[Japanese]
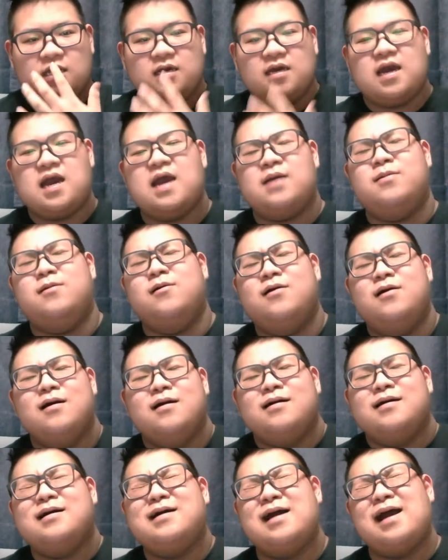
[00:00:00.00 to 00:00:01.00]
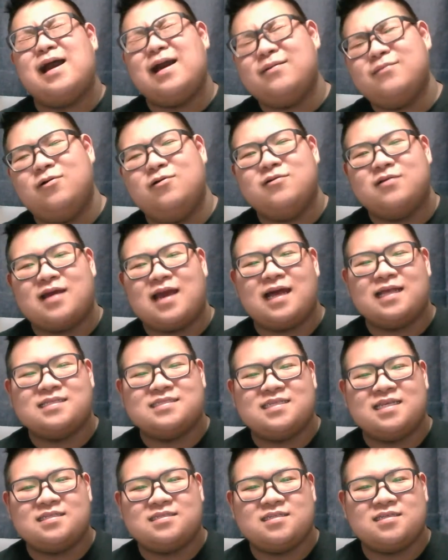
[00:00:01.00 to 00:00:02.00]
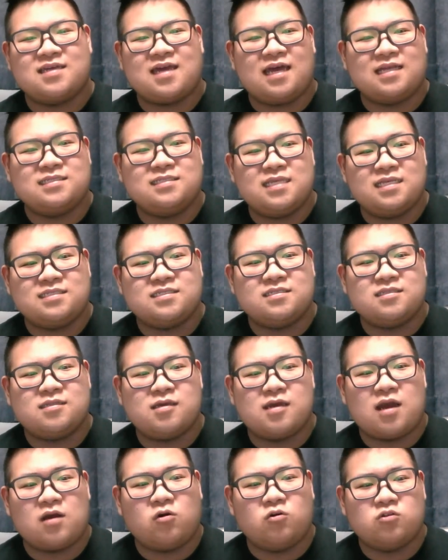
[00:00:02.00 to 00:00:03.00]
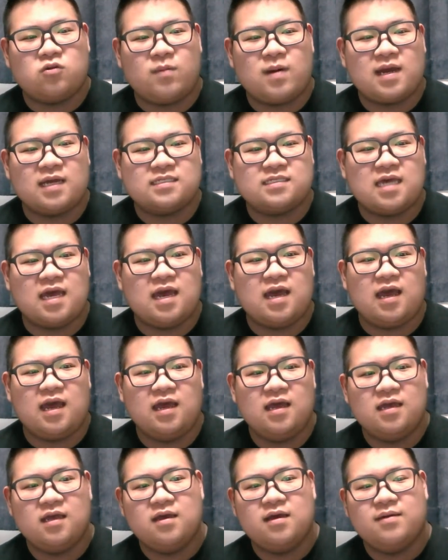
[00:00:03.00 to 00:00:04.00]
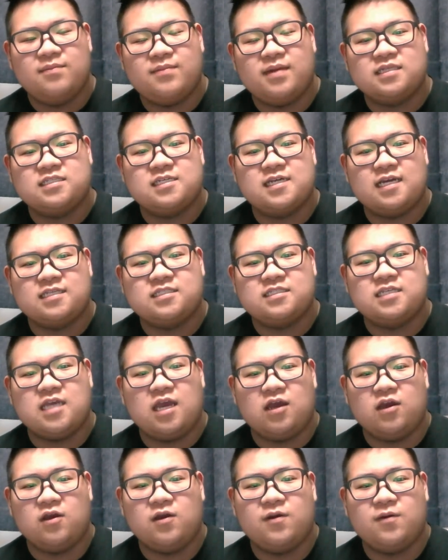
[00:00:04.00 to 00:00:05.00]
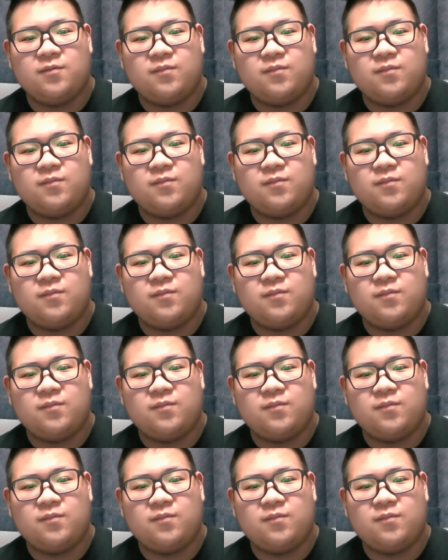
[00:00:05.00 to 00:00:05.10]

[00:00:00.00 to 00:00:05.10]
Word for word: ああもうああもう滑舌滑舌っていうか言葉がさ間違っちゃう